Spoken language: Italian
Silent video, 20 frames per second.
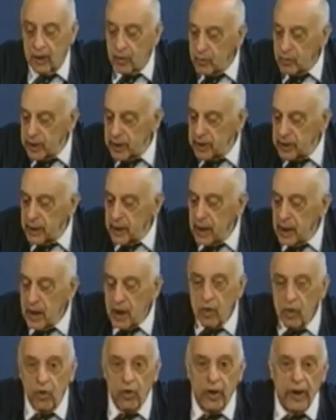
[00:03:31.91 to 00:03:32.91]
Quindi
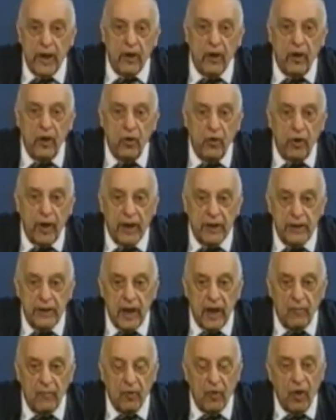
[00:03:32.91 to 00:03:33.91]
non è che noi
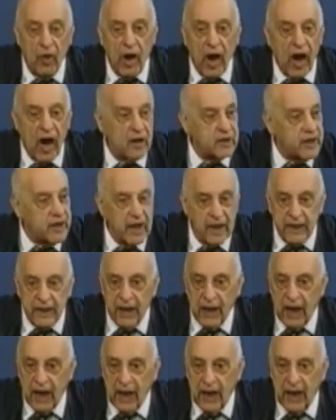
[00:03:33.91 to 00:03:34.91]
andiamo a
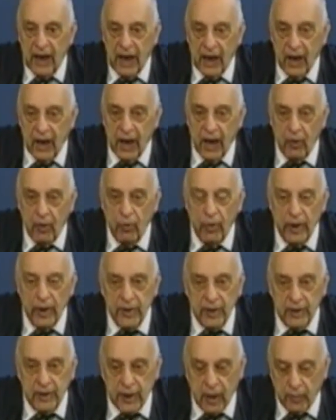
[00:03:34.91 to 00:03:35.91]
chiedere la, la, la luna
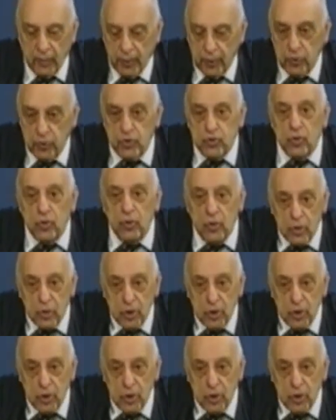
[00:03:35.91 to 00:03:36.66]
dentro al pozzo,